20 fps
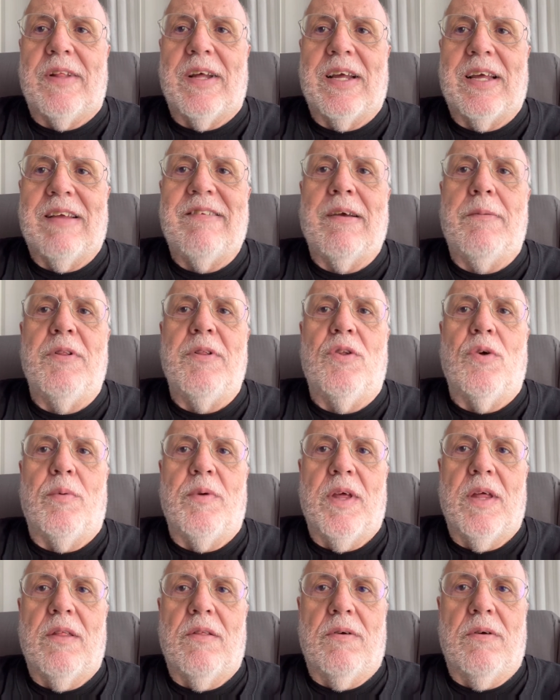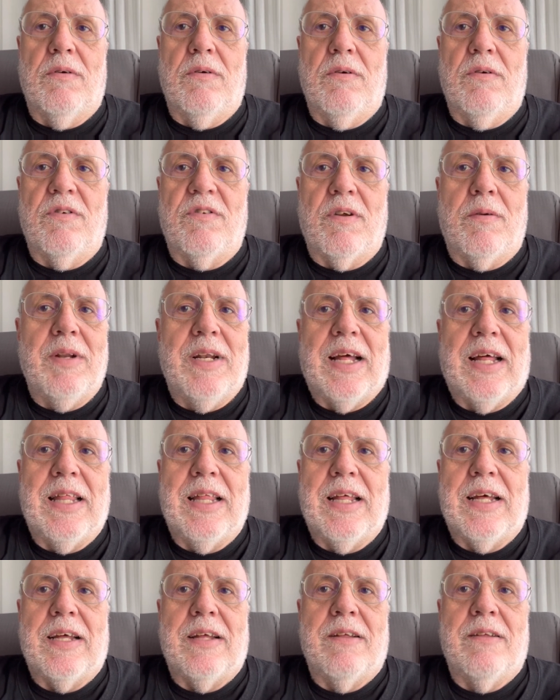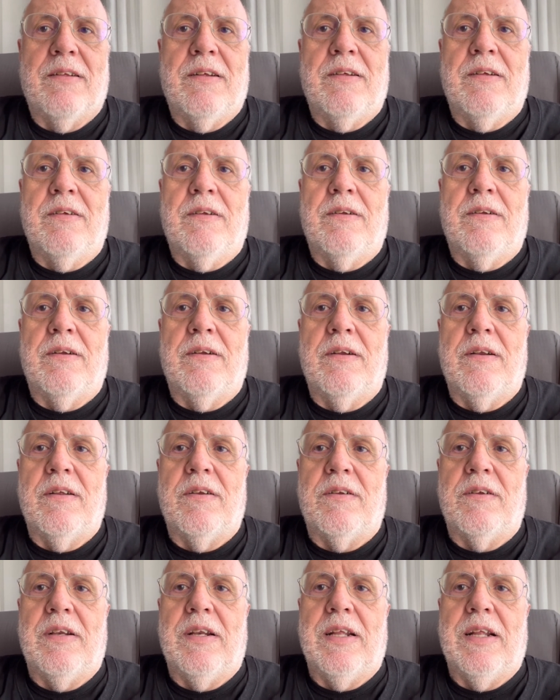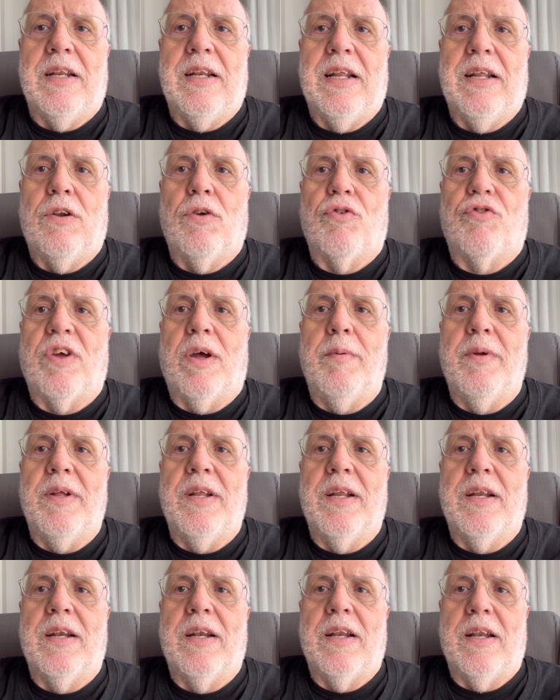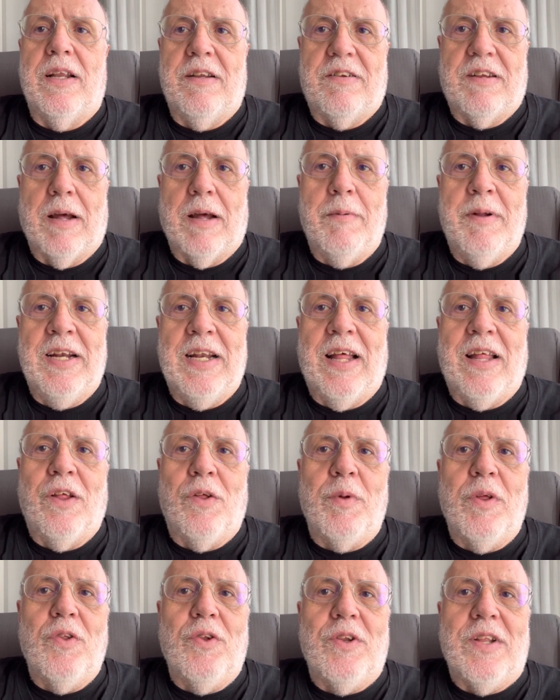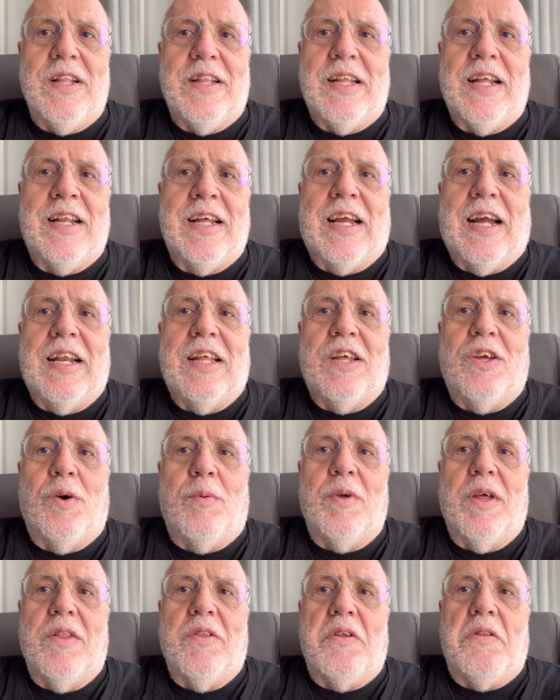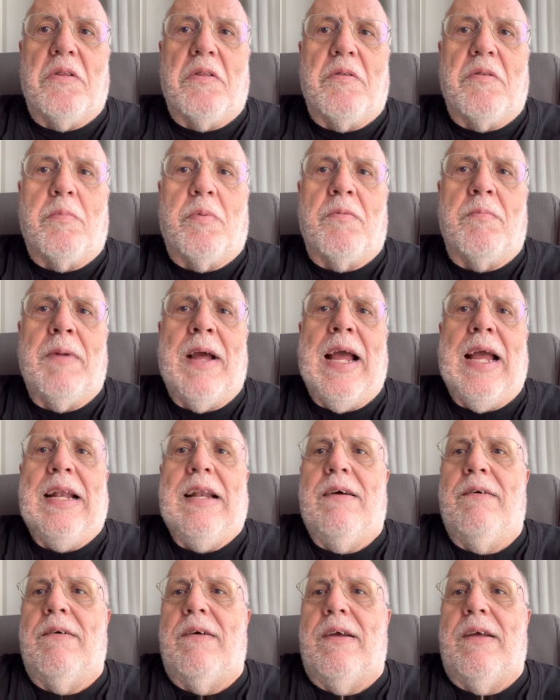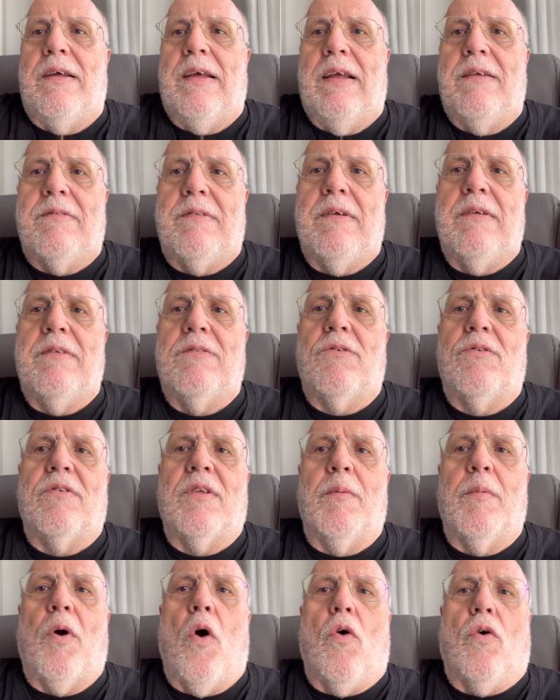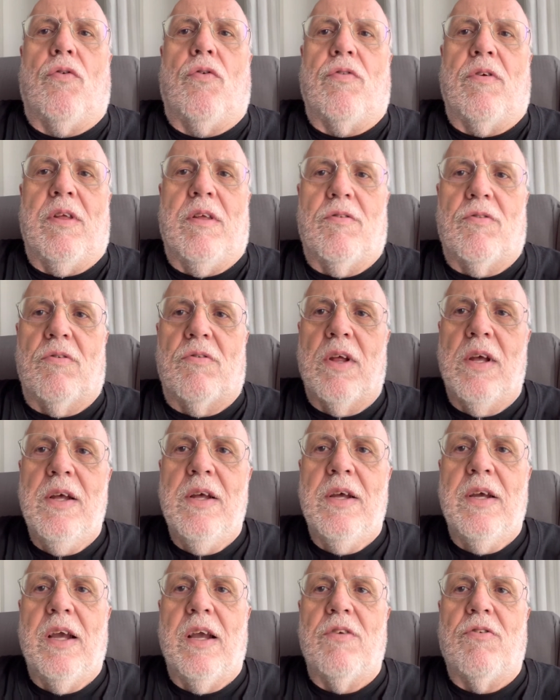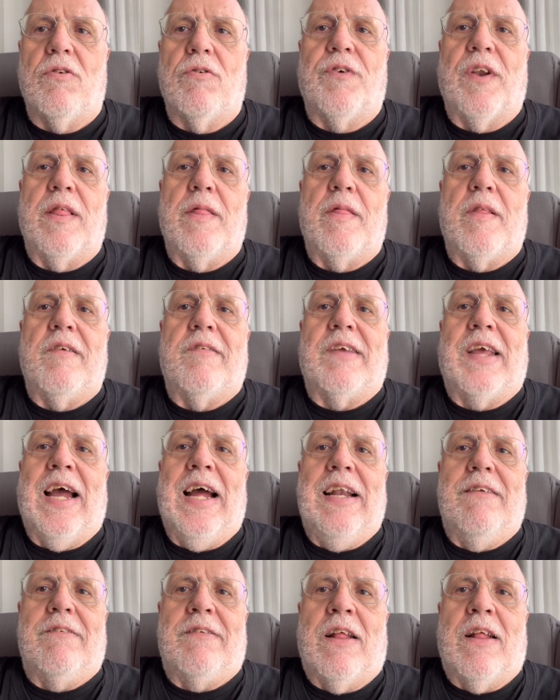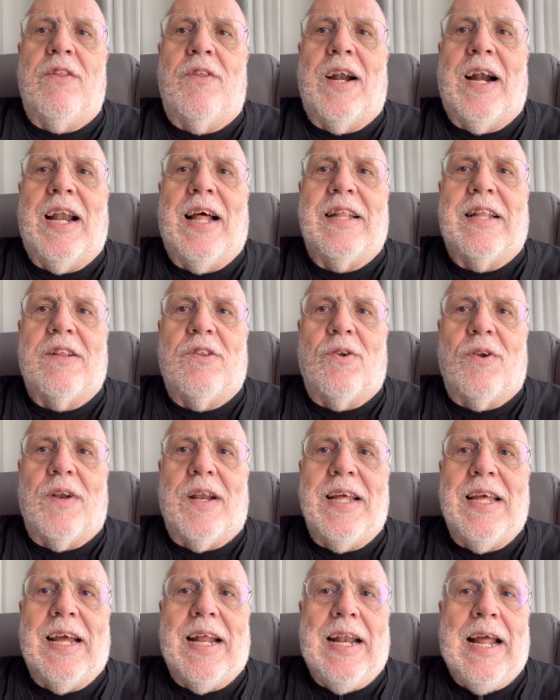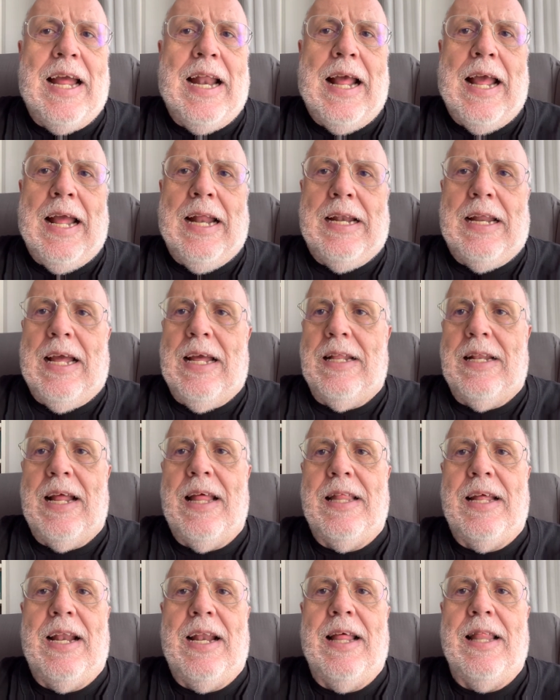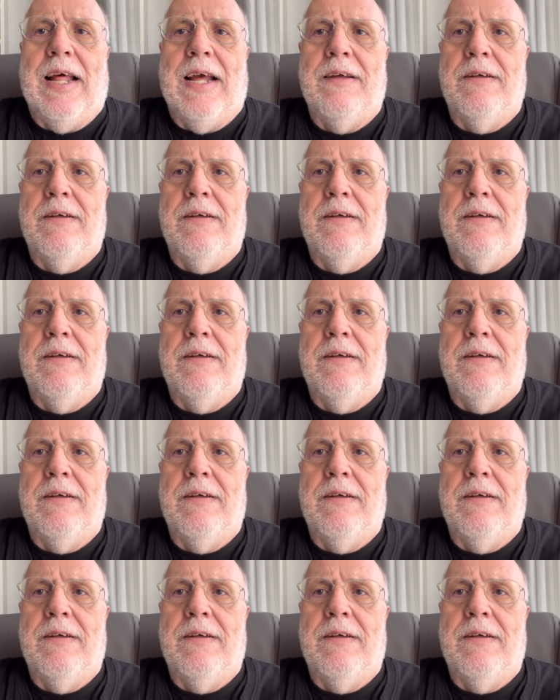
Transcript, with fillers: qué saben de Oviedo, no saben nada. Ni, lo saben, ni saben nada de Oviedo, ni tienen carica Oviedo. Entonces, pues, no, estos, estos, de Vox, estos, estos franciscanos, contra la lata nada, nada, nada, nada.